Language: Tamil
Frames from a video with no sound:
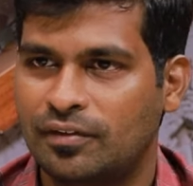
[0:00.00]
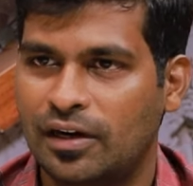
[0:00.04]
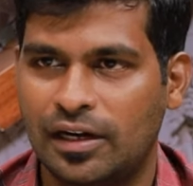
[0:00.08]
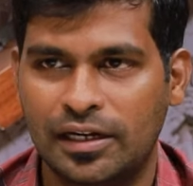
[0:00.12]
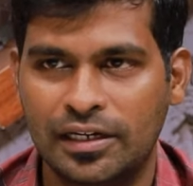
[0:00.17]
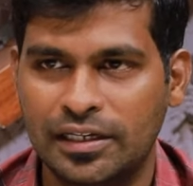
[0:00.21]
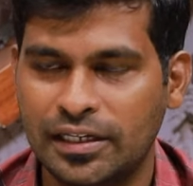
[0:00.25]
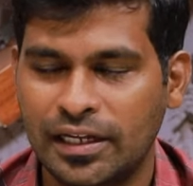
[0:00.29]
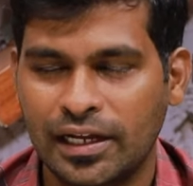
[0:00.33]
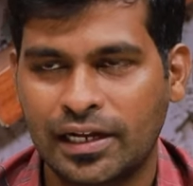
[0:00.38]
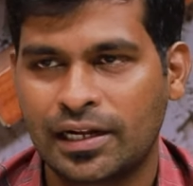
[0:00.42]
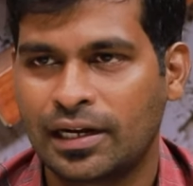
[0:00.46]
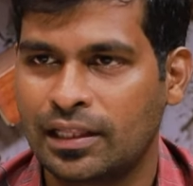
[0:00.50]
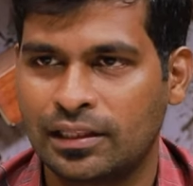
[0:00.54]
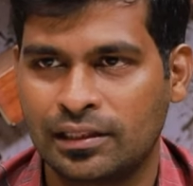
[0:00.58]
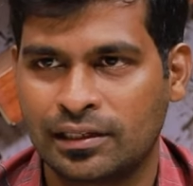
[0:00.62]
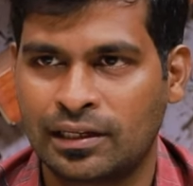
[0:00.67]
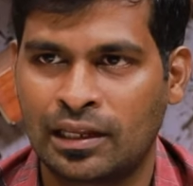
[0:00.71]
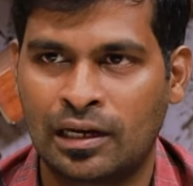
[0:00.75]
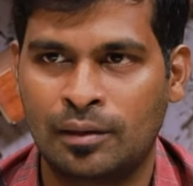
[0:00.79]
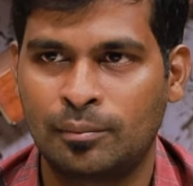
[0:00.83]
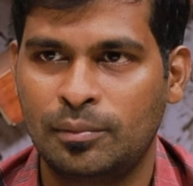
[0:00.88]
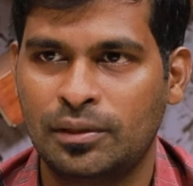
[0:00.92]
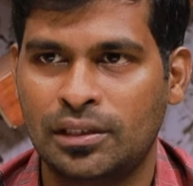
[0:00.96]
வழியே கிடையாது
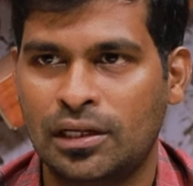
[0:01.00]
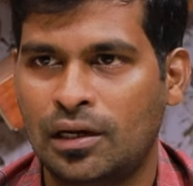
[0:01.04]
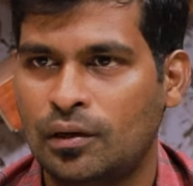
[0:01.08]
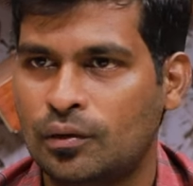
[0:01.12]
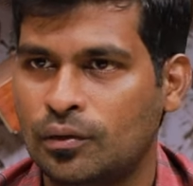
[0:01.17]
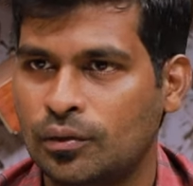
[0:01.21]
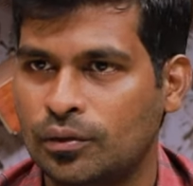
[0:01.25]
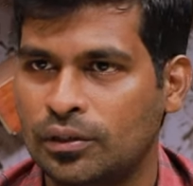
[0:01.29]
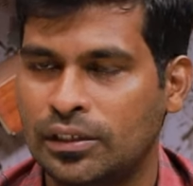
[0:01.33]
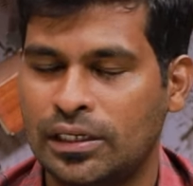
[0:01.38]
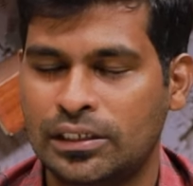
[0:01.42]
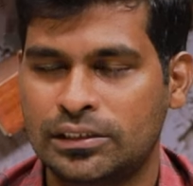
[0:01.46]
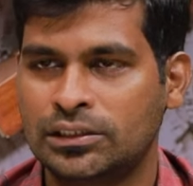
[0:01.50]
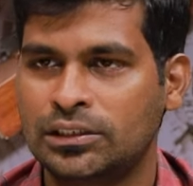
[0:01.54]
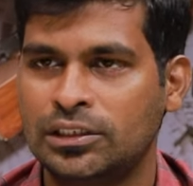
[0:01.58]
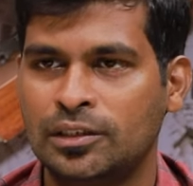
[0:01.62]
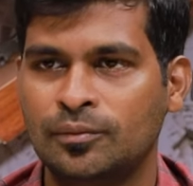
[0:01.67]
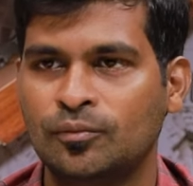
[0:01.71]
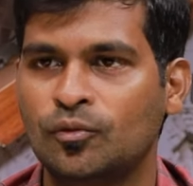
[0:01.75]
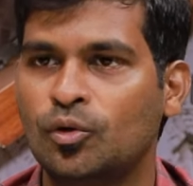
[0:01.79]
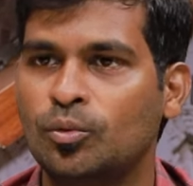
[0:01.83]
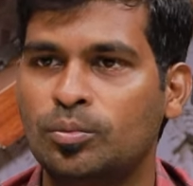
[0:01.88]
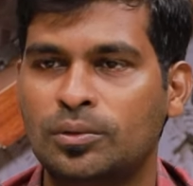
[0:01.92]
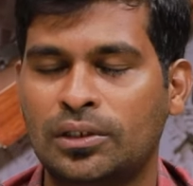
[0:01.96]
கிளம்பி தான் ஆகணும் நேஷனல்
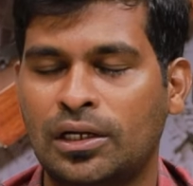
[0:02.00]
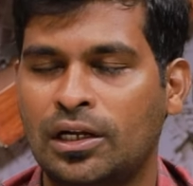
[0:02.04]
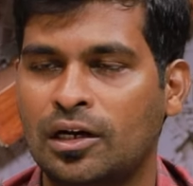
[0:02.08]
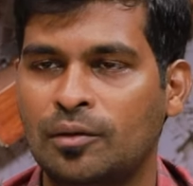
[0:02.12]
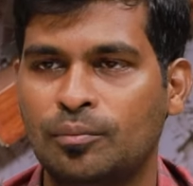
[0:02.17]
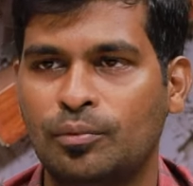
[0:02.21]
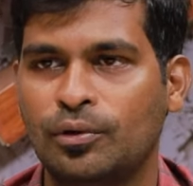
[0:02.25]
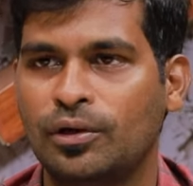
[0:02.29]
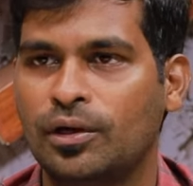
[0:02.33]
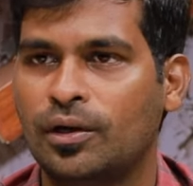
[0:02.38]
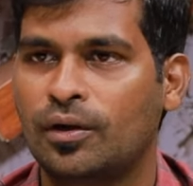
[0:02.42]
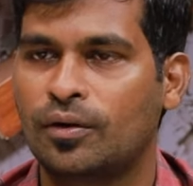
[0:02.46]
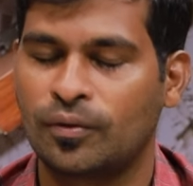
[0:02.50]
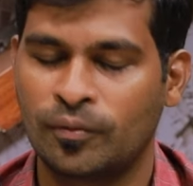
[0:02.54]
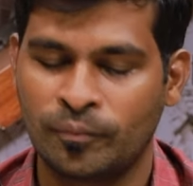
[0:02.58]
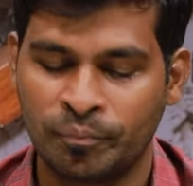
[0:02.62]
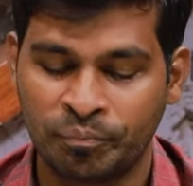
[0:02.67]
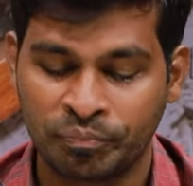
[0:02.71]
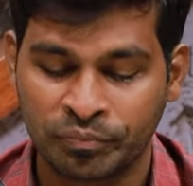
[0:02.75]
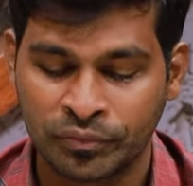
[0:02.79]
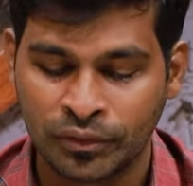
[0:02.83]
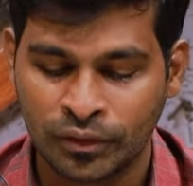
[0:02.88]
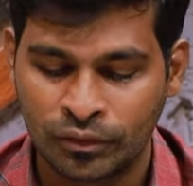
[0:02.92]
டீம் கூப்பிட்டாங்கன்னா போய் ஆகணும்